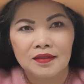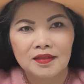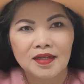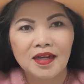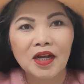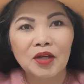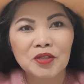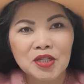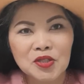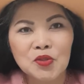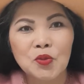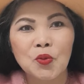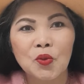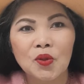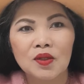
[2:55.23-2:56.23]
ถึงเขาจะ
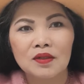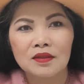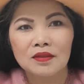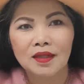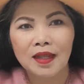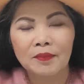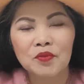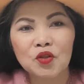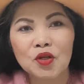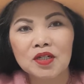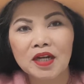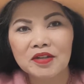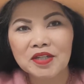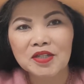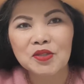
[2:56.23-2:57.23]
สูงลำต้น
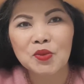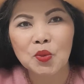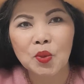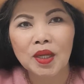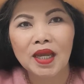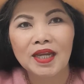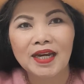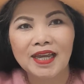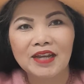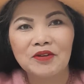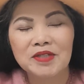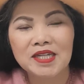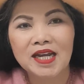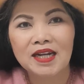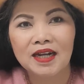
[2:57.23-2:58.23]
เขาจะสูงแค่ไหนก็
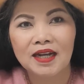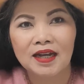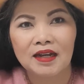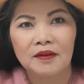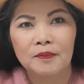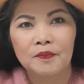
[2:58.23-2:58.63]
ช่าง ค่ะ